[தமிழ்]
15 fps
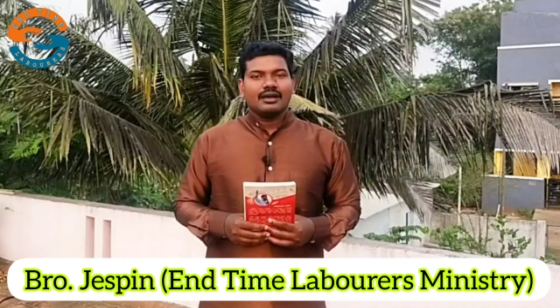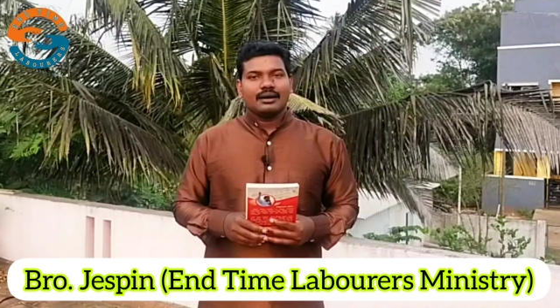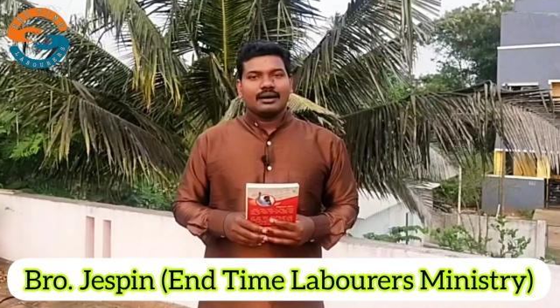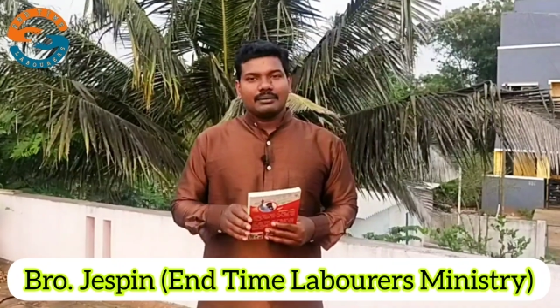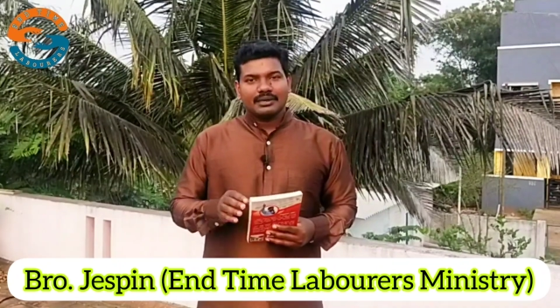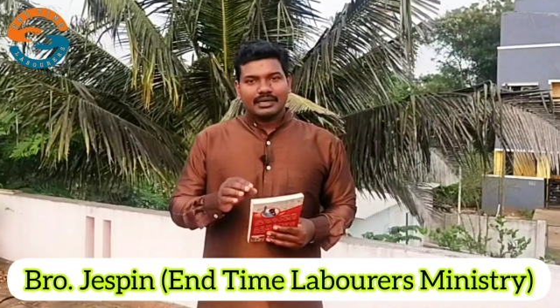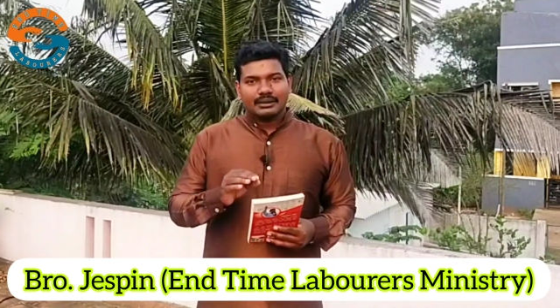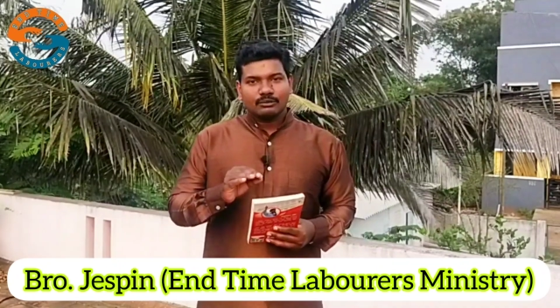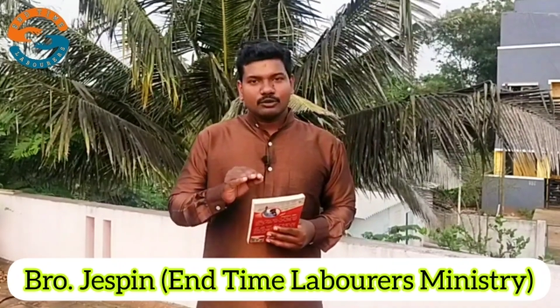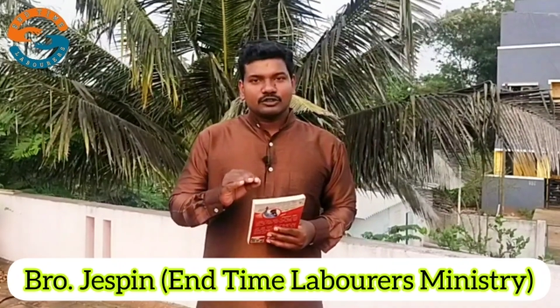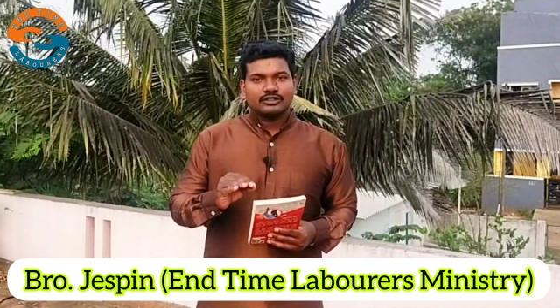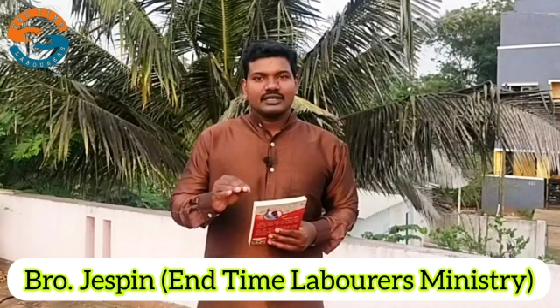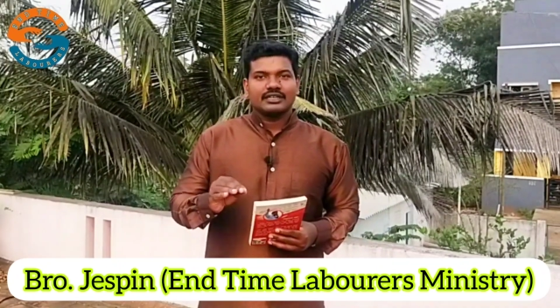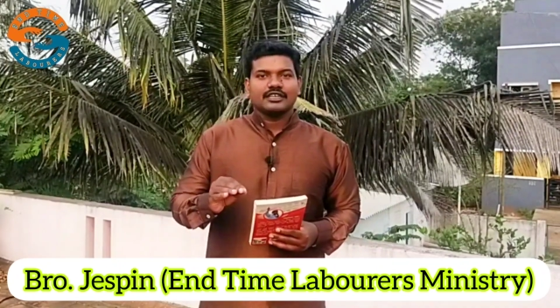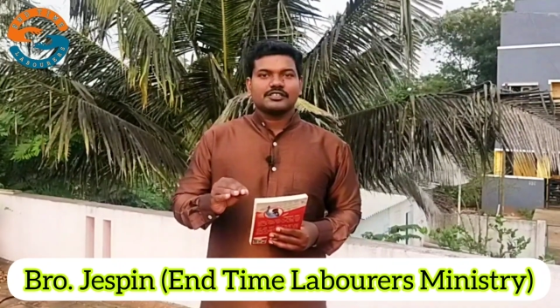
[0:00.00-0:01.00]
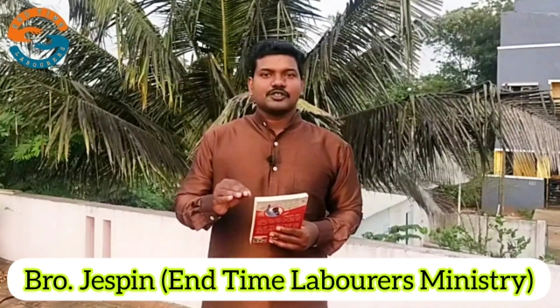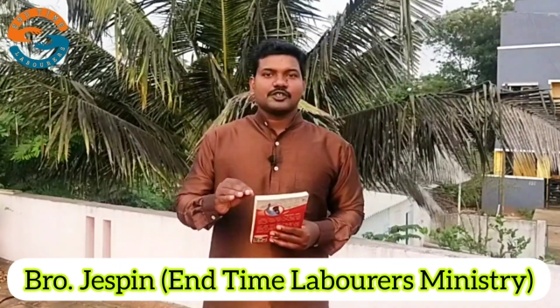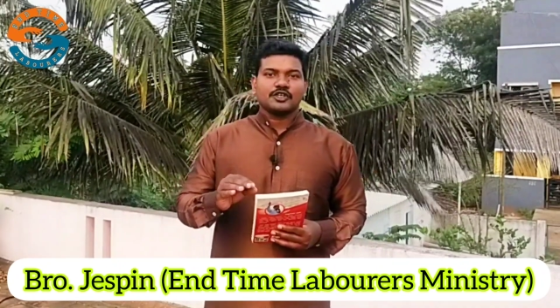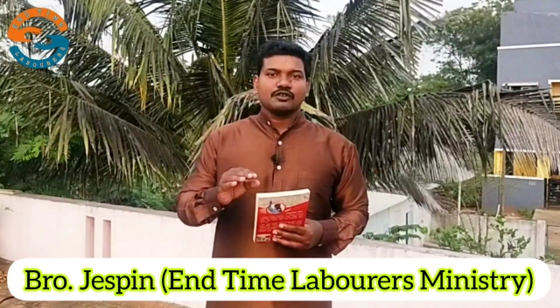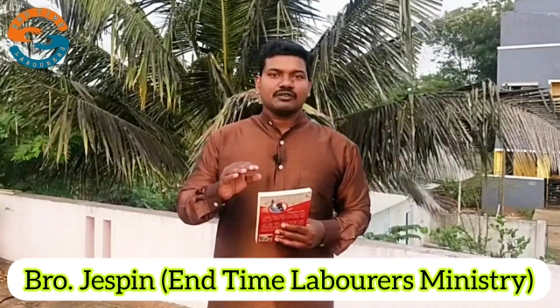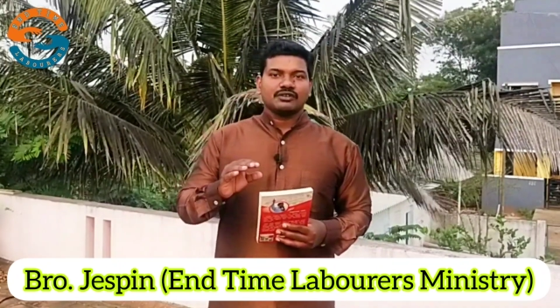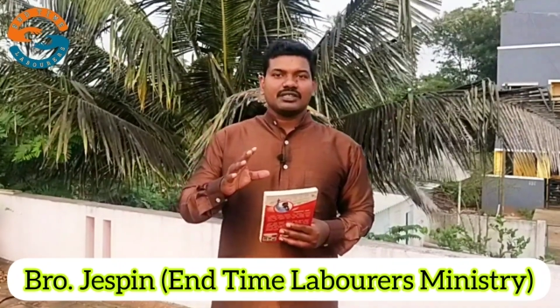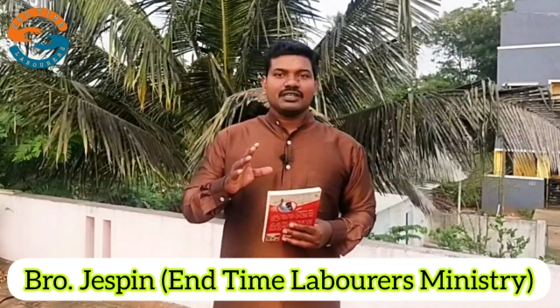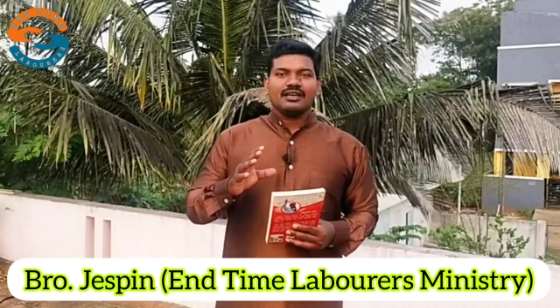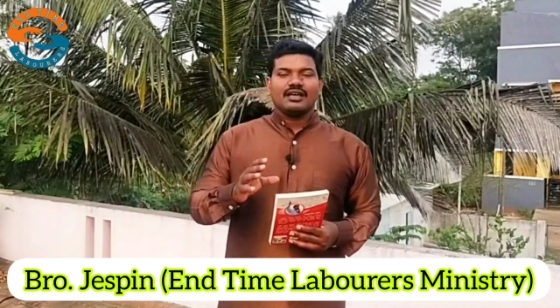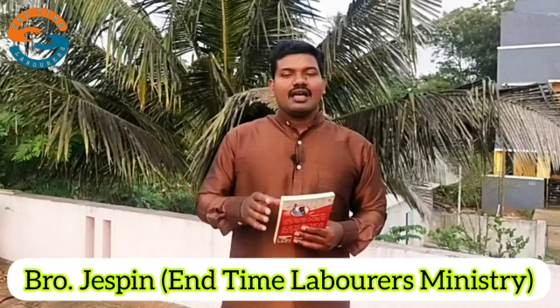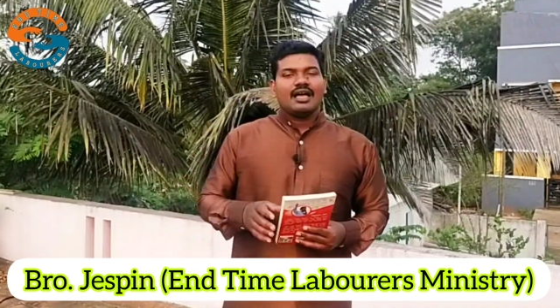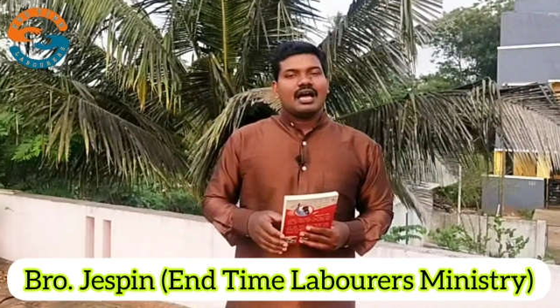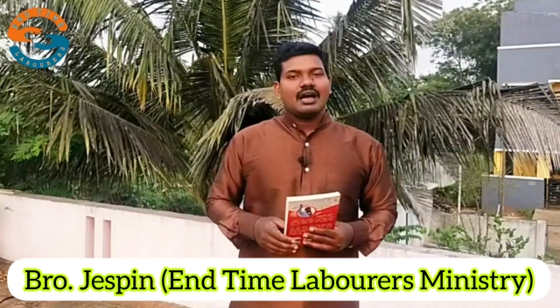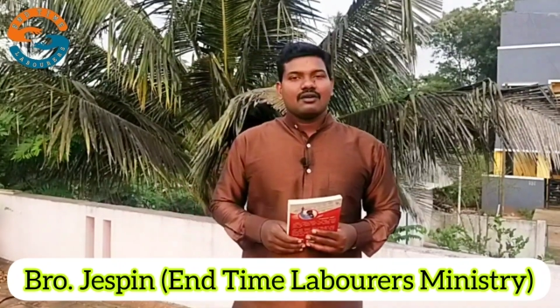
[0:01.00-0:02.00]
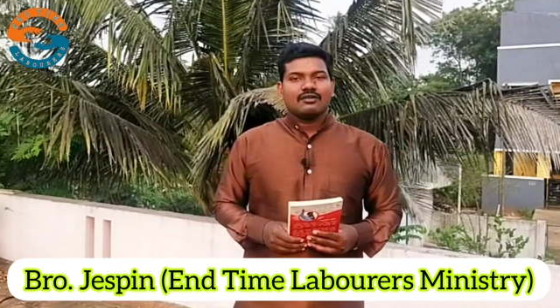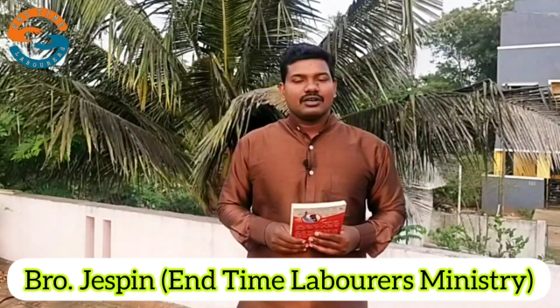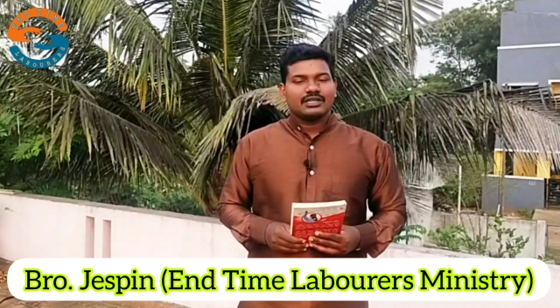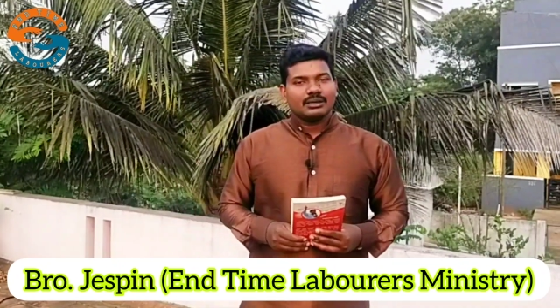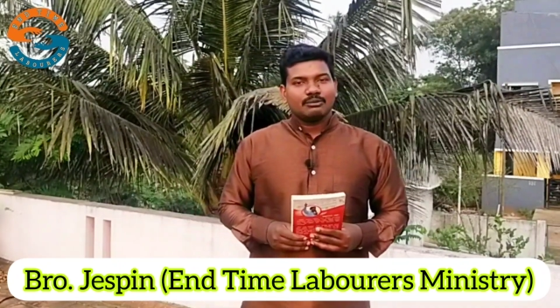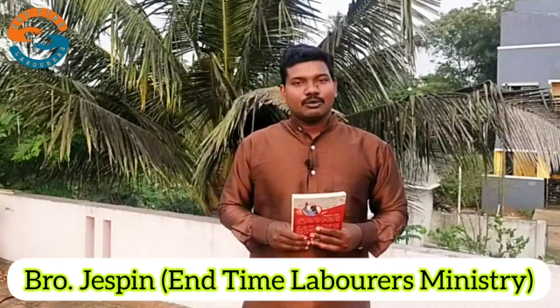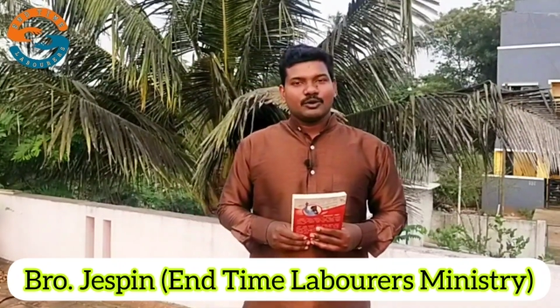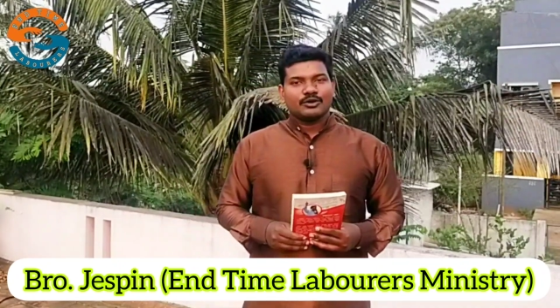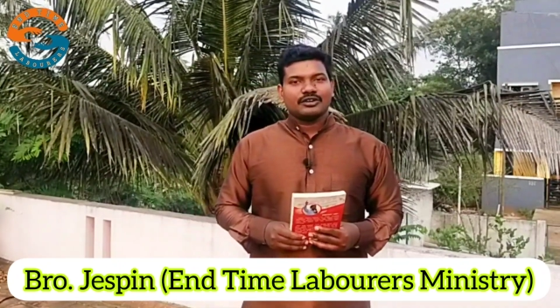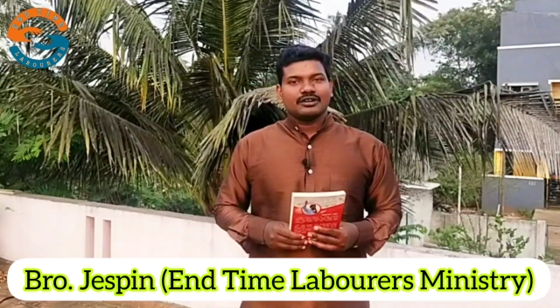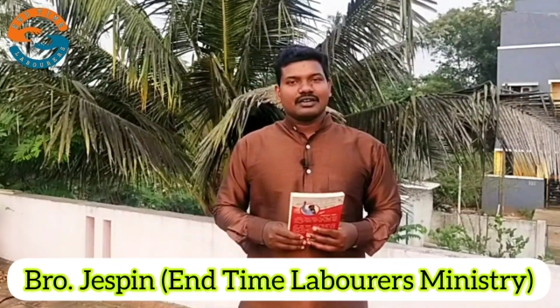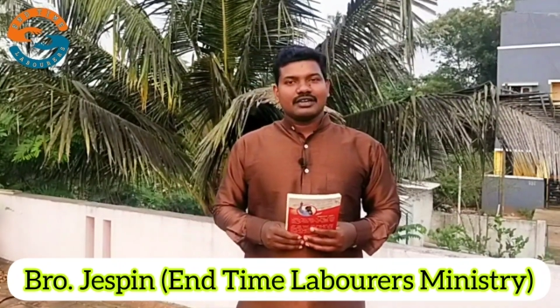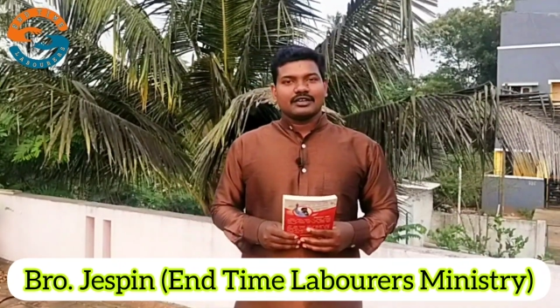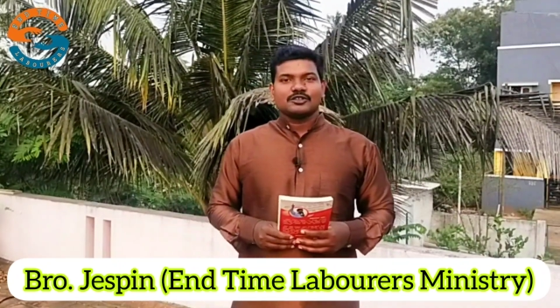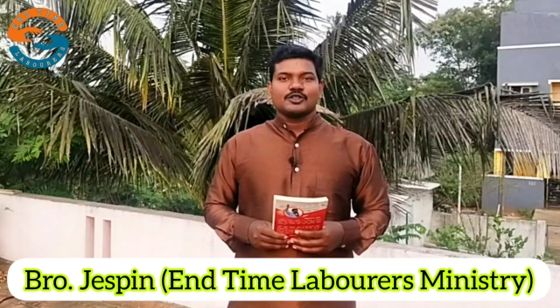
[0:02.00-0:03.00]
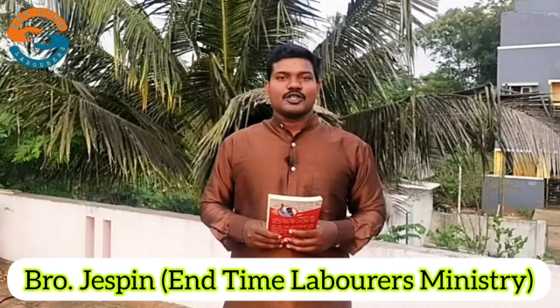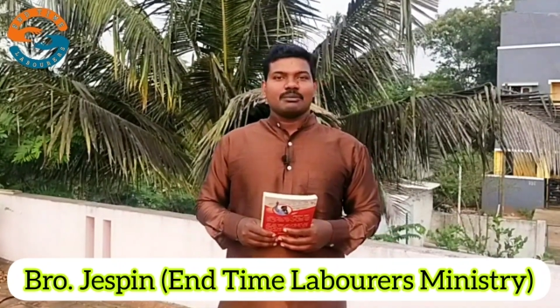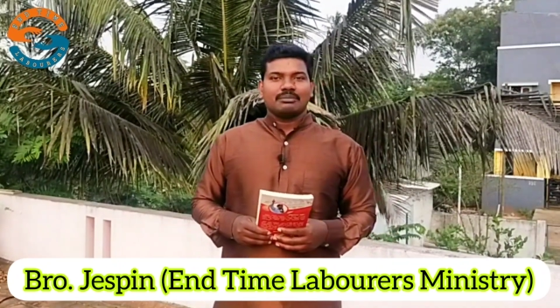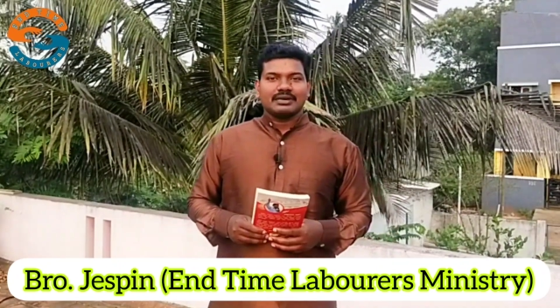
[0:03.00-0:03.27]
அப்படிங்கிற மொத்த ஹிஸ்ட்ரியும் வந்து அவங்க அதில் போட்டிருக்கிறாங்க ஸோ அதை